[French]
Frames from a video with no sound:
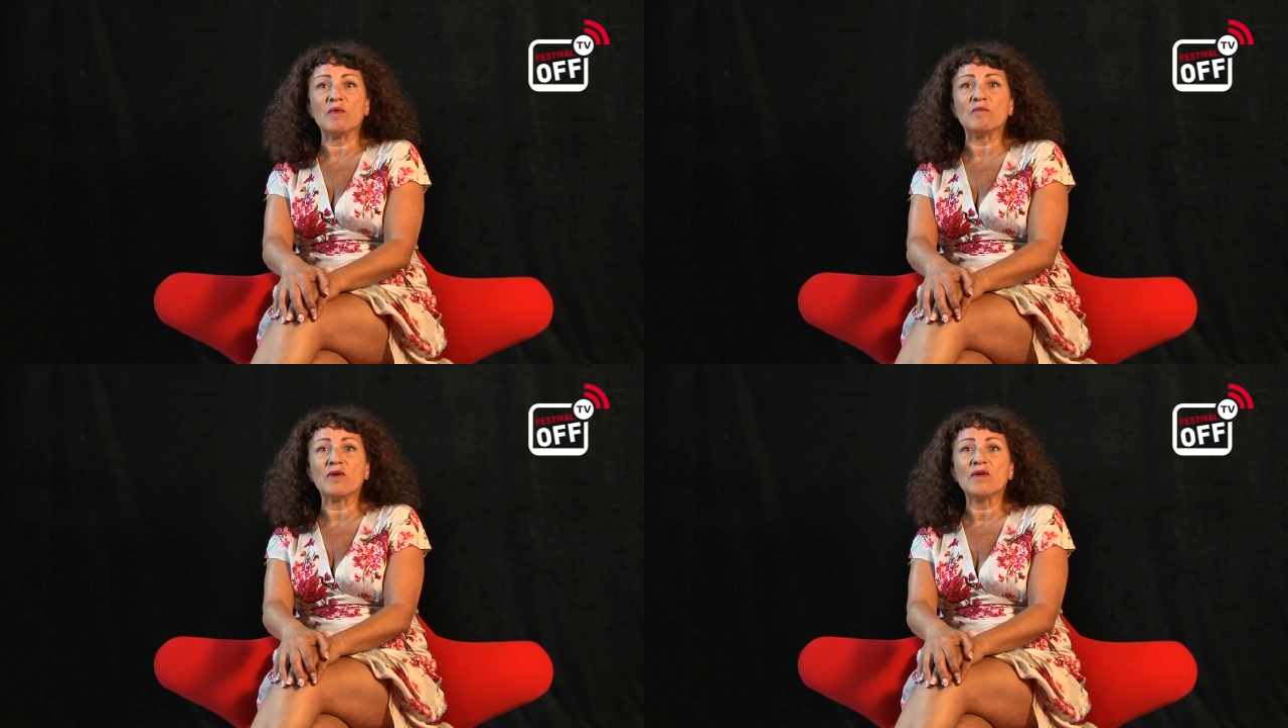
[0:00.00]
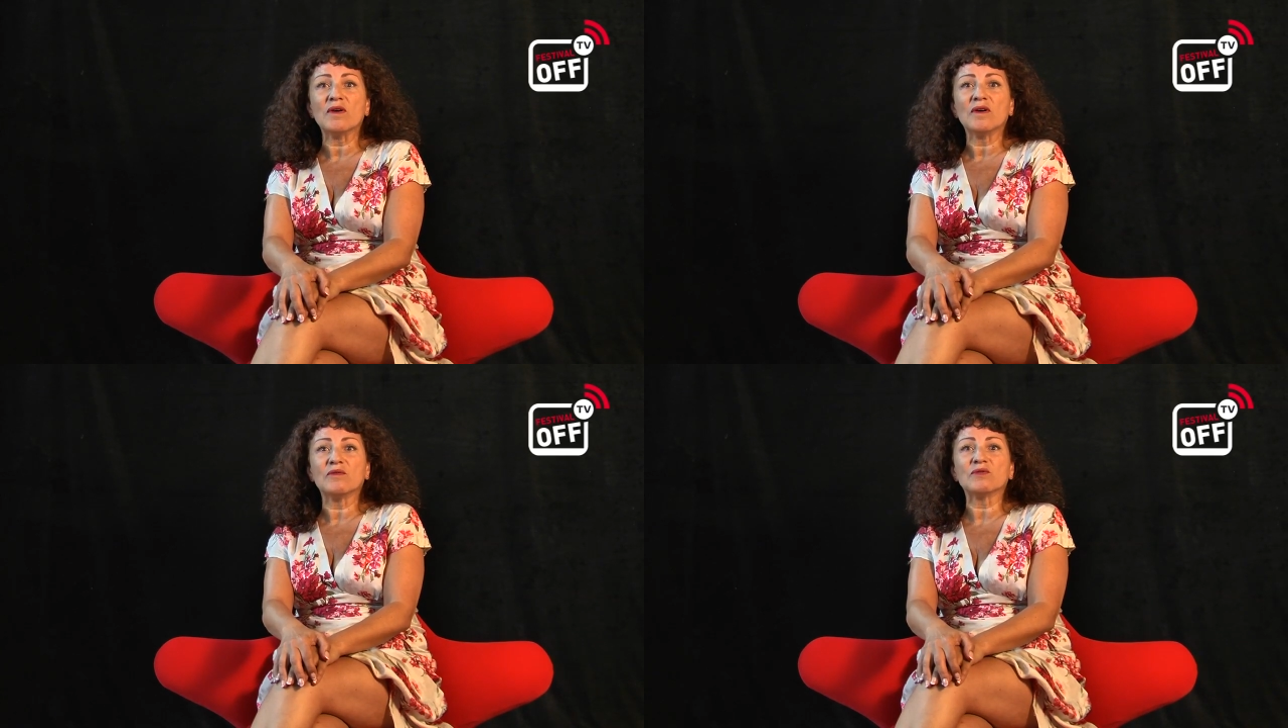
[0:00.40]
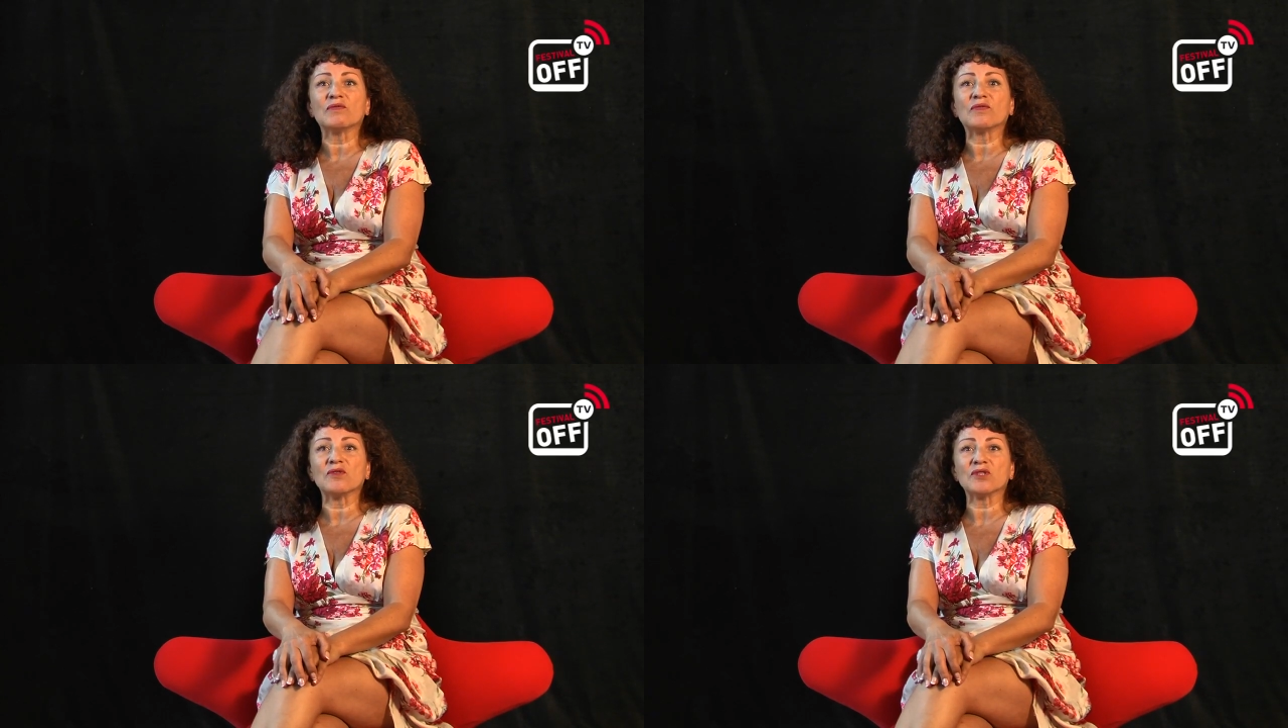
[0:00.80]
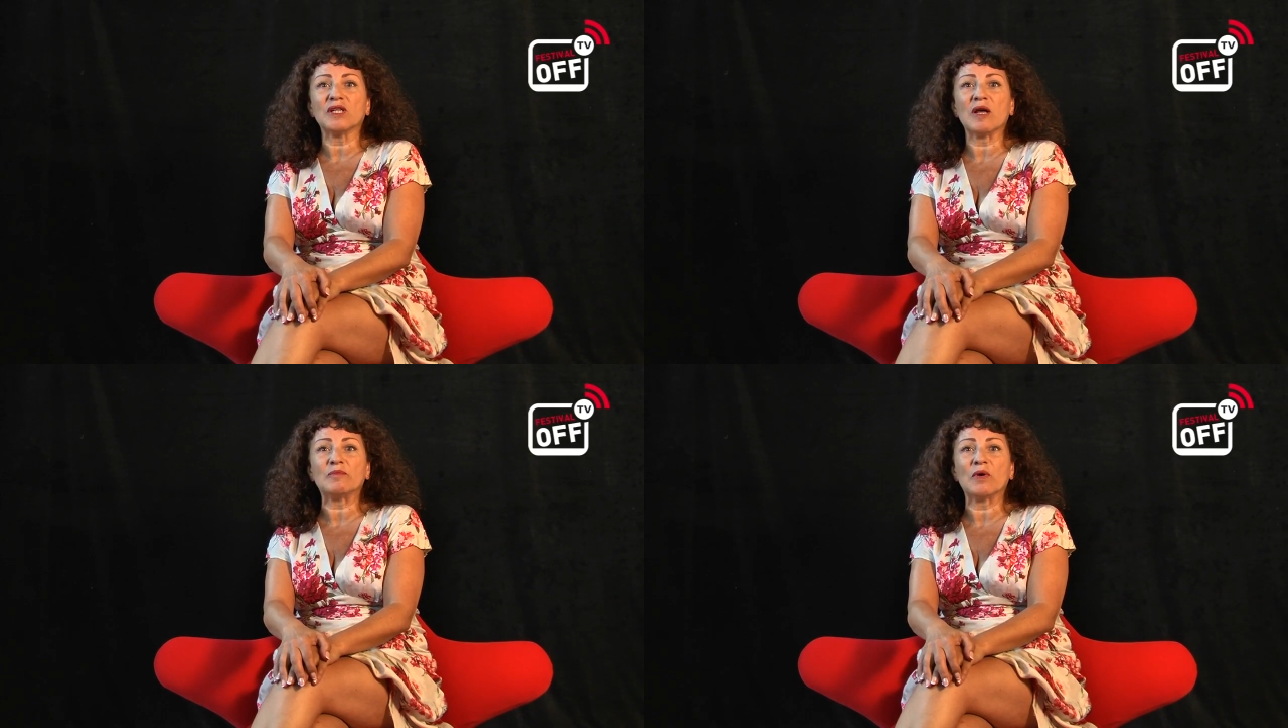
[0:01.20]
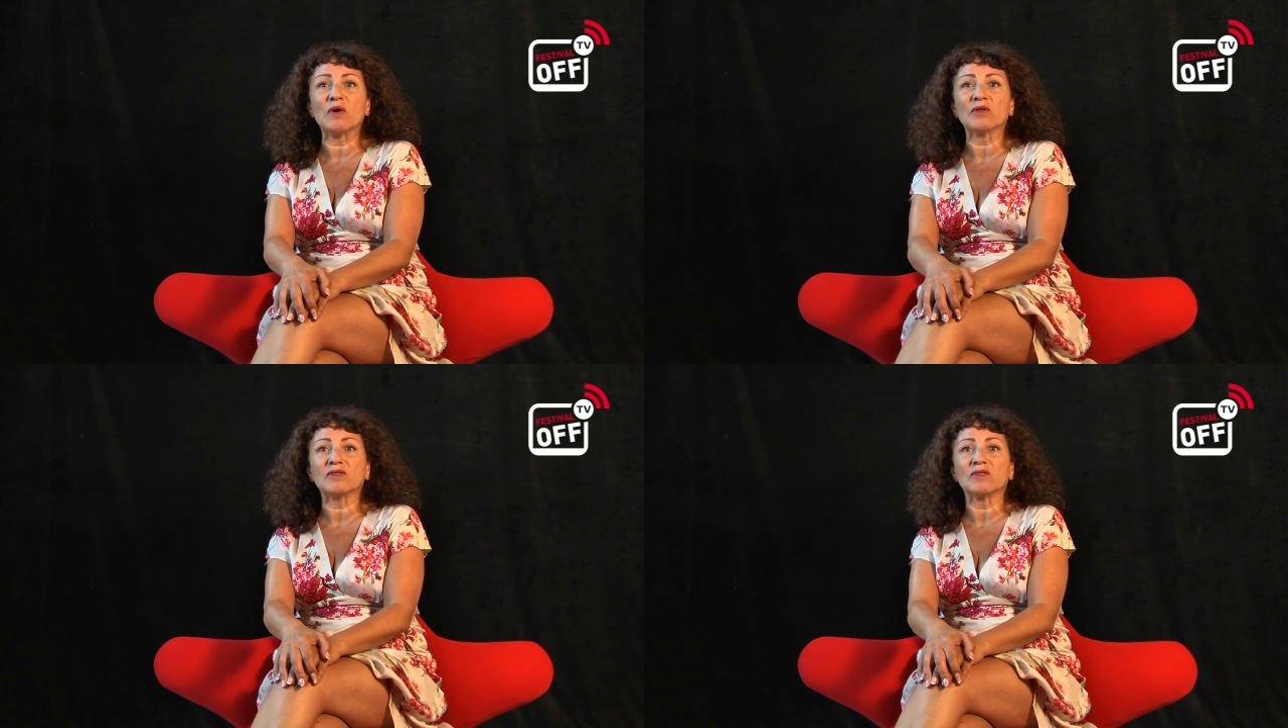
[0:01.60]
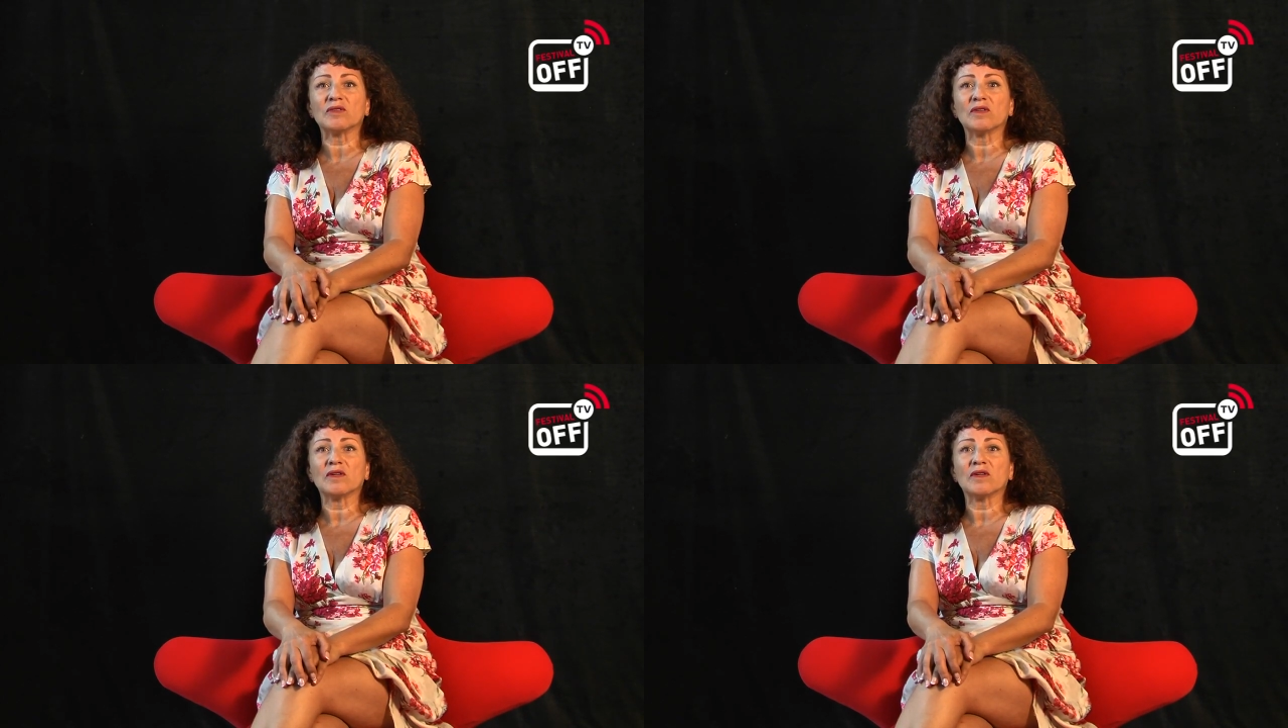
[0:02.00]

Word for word: moment où je franchis la porte,